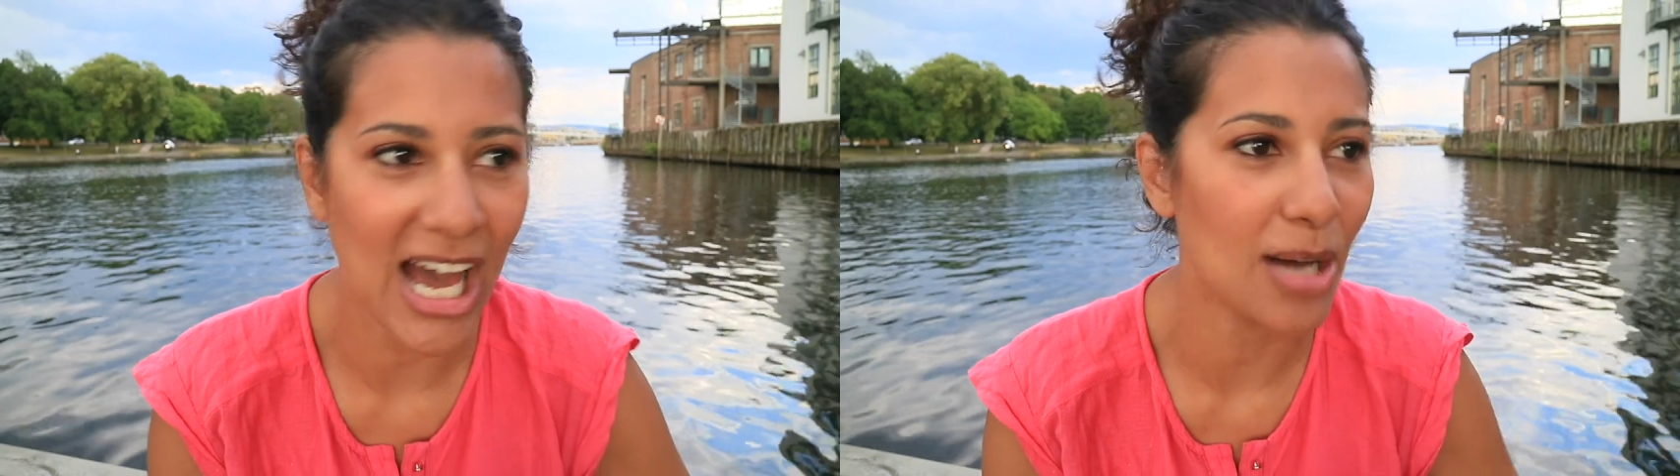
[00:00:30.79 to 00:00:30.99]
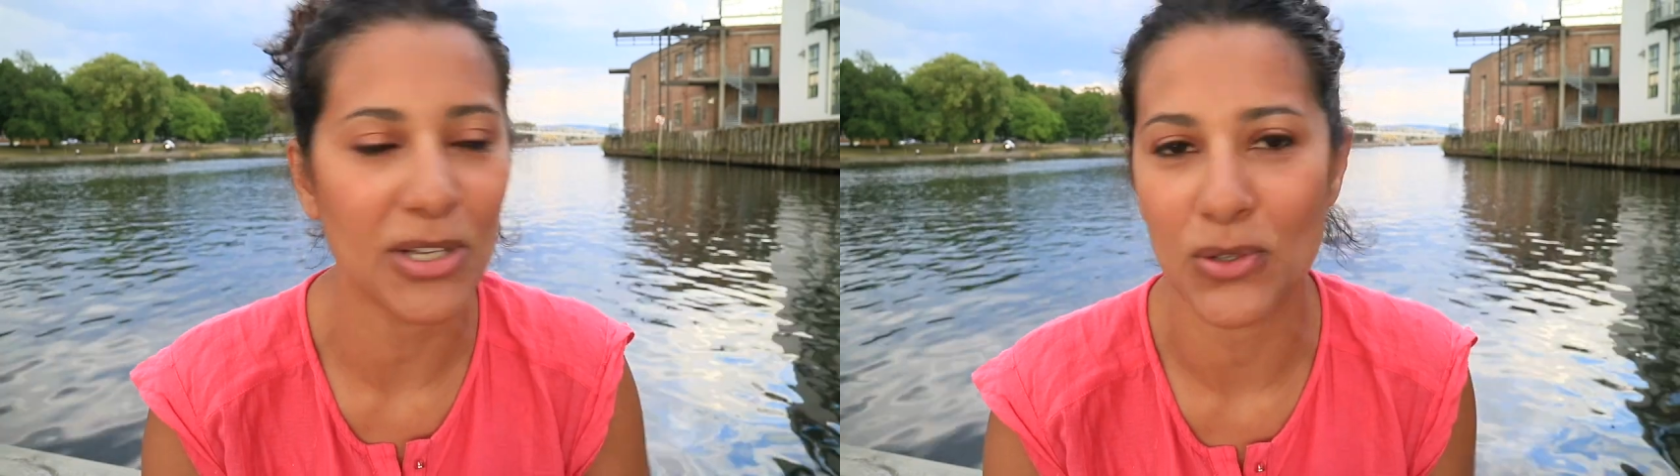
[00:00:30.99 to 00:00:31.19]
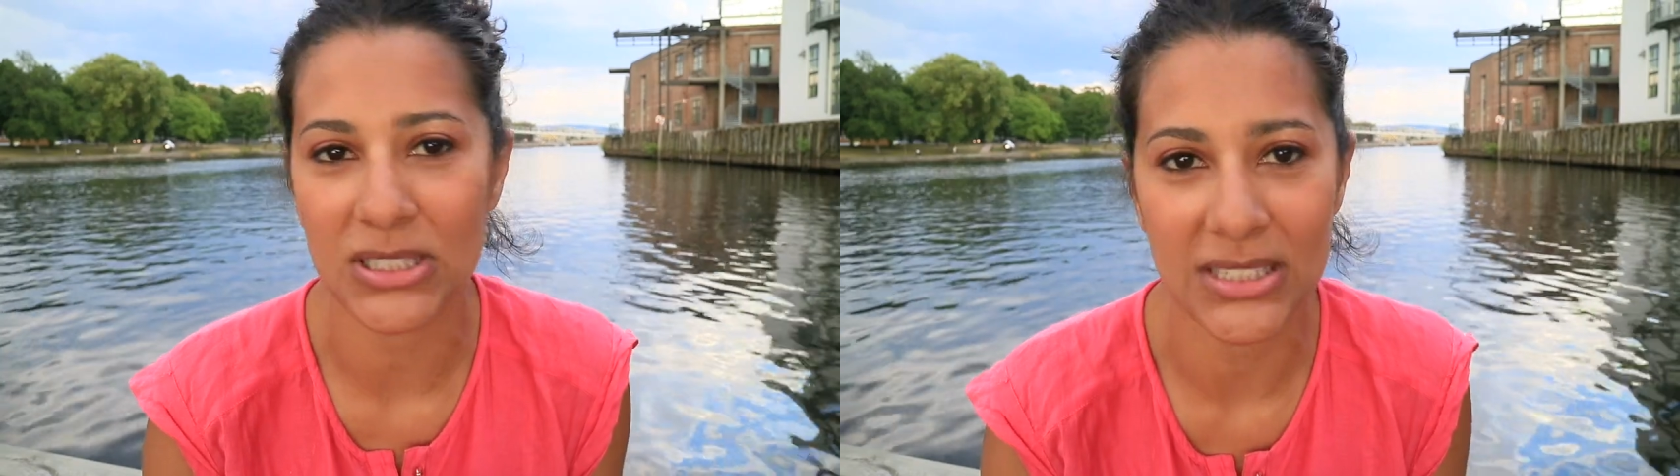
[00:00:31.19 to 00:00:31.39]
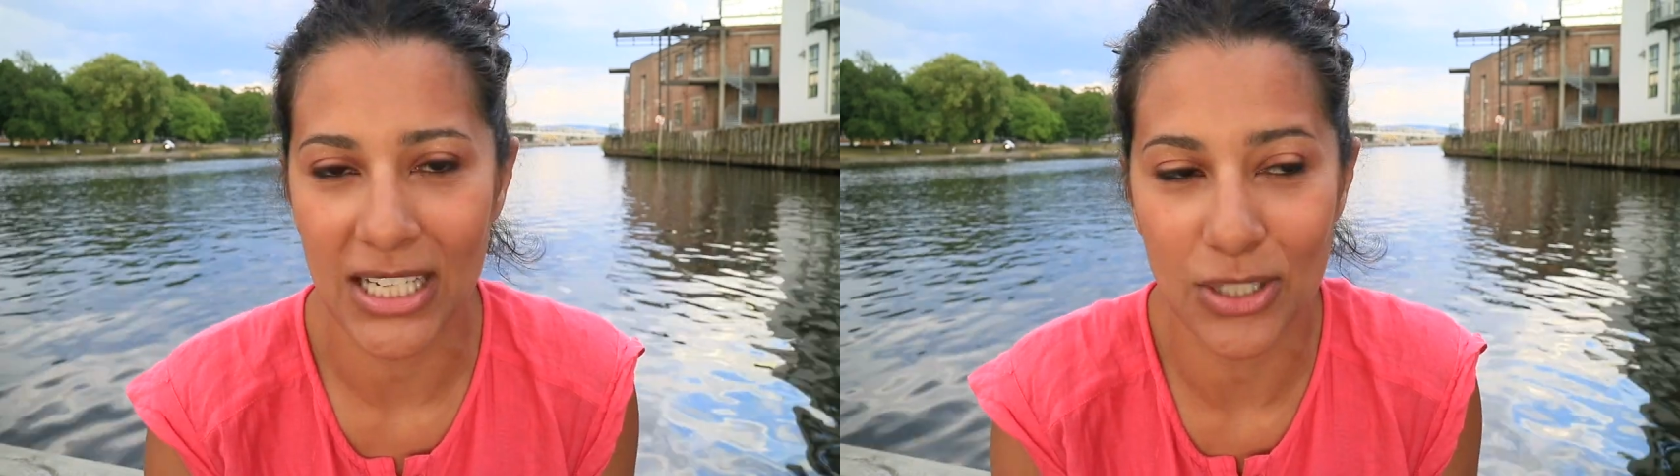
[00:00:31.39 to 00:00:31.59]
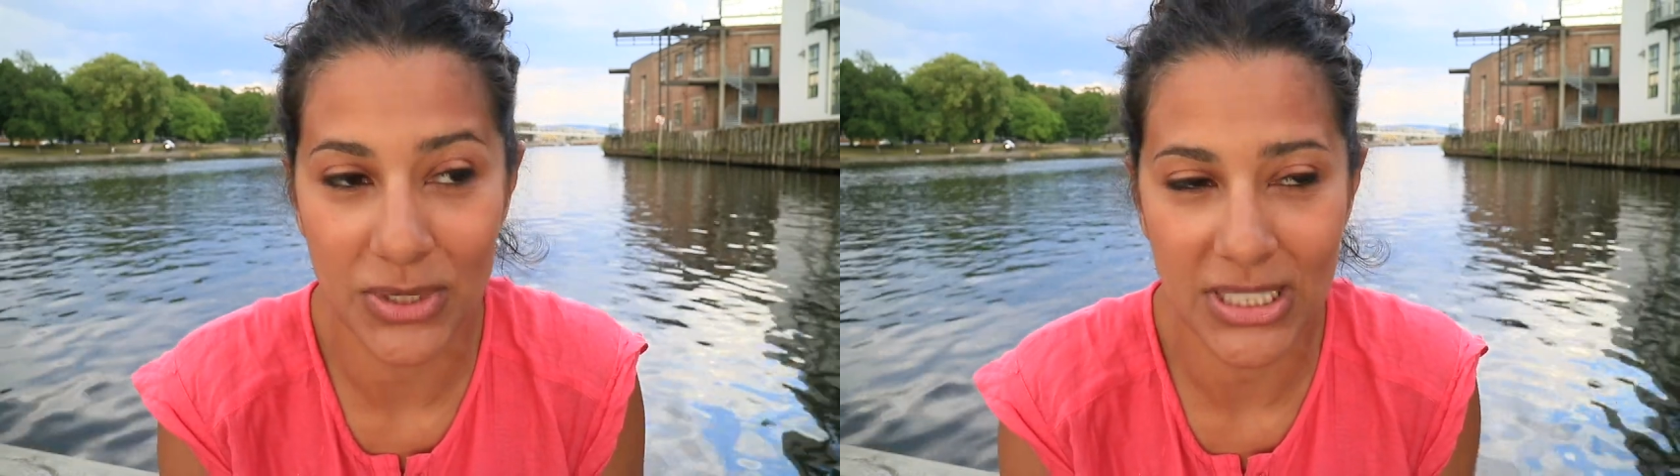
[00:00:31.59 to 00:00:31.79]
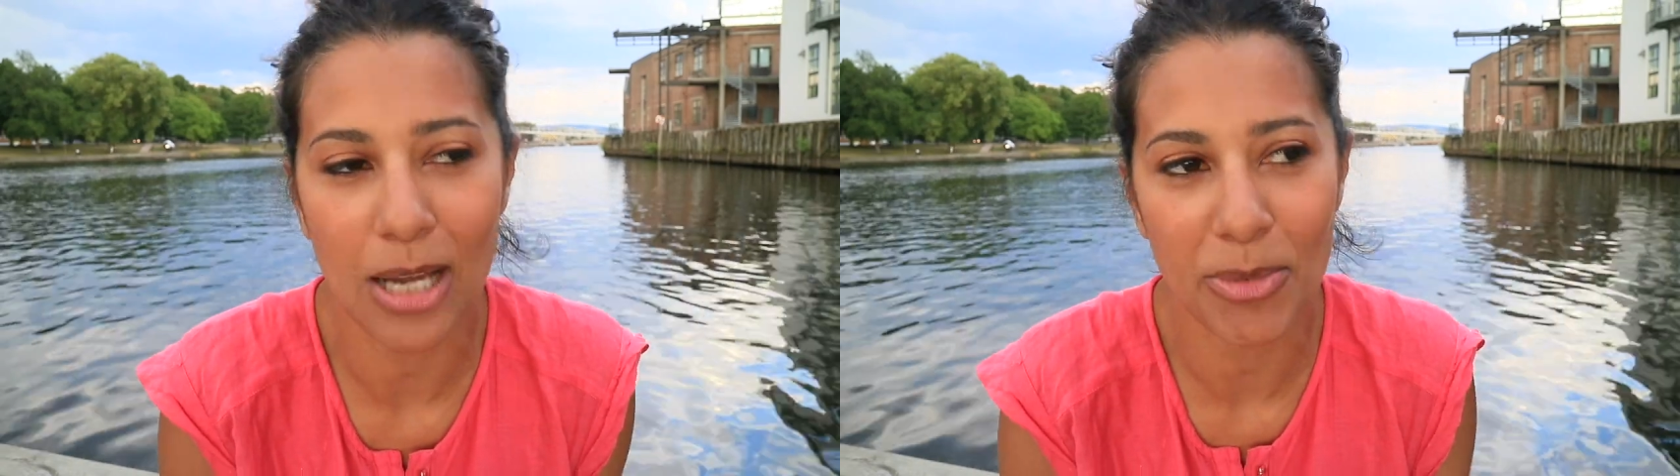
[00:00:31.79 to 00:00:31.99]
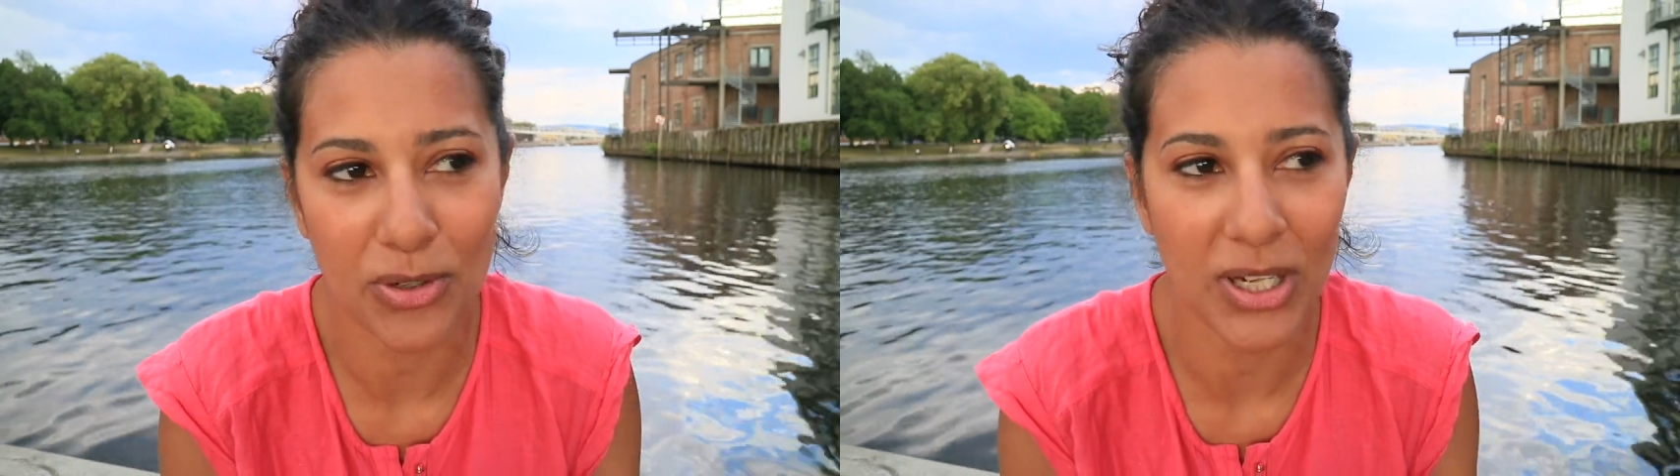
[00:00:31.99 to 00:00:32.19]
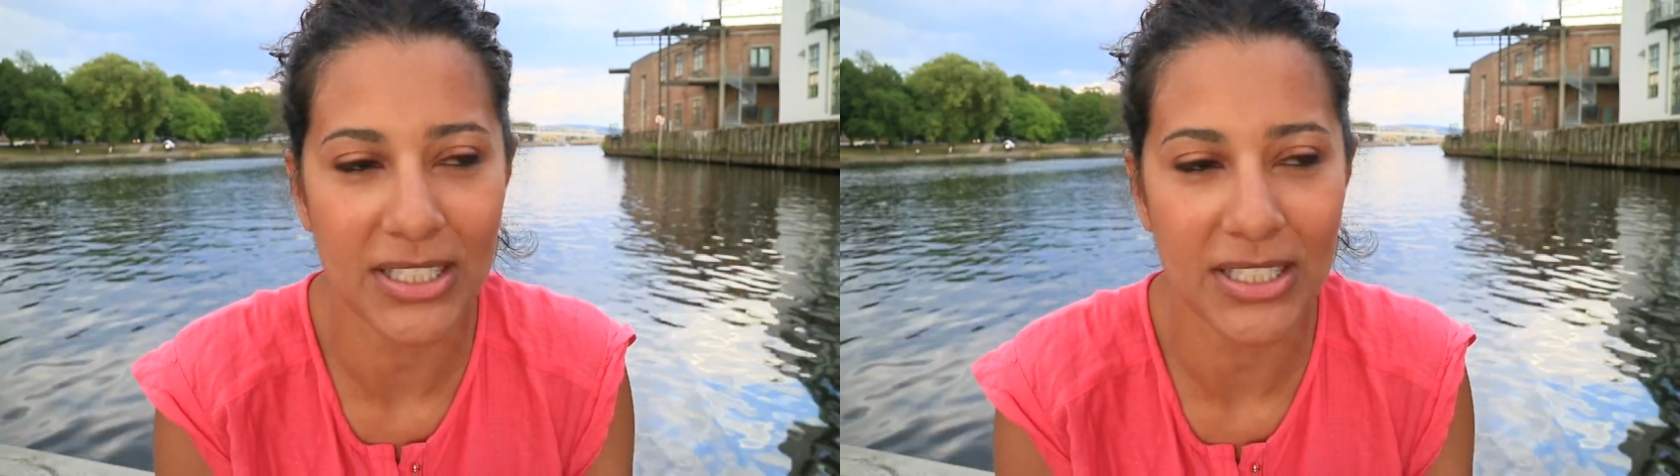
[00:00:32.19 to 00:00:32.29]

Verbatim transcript: amano l'Italia, quindi amano